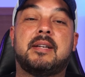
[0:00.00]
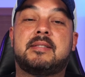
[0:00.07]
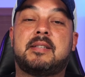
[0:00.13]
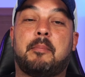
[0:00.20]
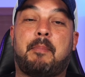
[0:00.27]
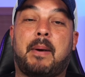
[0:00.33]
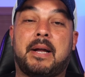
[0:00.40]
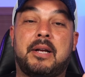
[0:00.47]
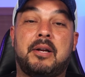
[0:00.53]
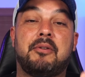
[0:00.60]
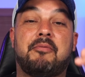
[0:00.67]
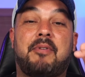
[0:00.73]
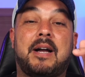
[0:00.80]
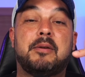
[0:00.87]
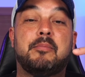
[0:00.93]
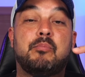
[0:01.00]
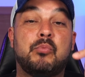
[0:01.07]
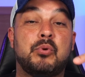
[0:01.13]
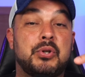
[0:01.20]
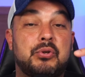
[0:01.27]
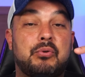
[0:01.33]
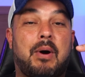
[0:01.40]
esse aparelho vale
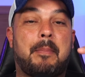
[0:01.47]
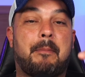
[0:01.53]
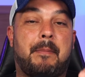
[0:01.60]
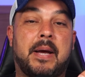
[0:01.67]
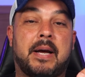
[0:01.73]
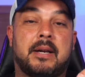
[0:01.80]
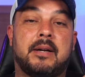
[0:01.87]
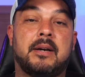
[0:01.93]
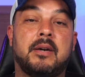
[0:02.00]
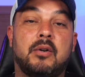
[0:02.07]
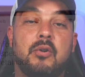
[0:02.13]
muito a pena.